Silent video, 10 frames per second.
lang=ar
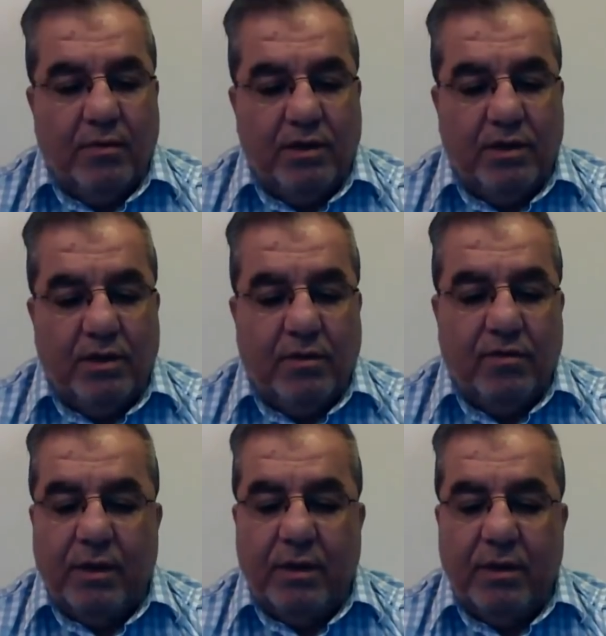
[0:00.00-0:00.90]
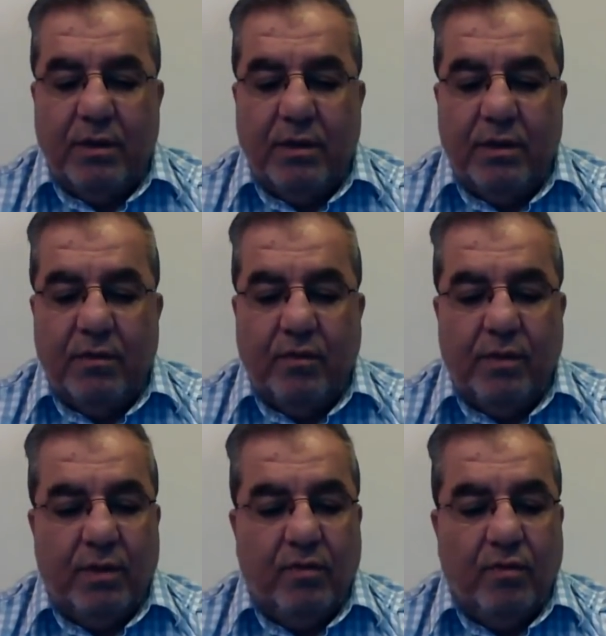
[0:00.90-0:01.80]
يشترك وياي
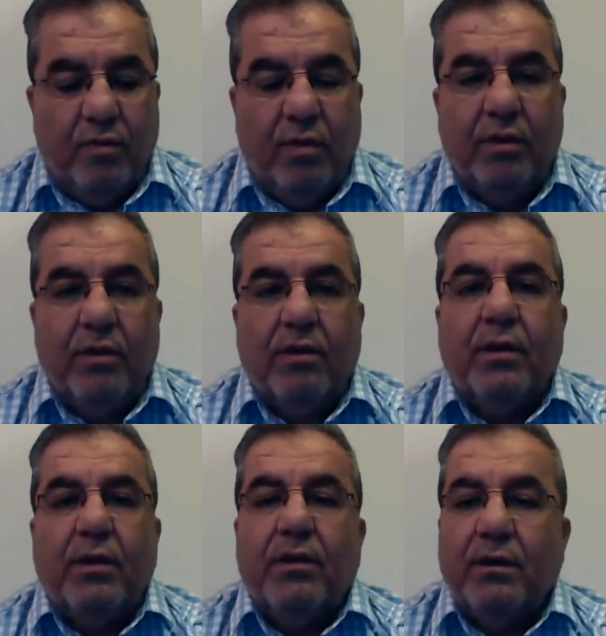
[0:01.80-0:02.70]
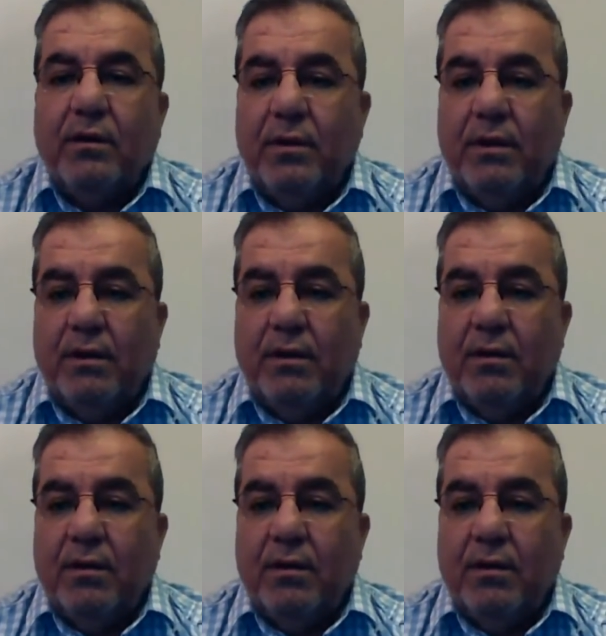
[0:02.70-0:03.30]
ويقول رايه بال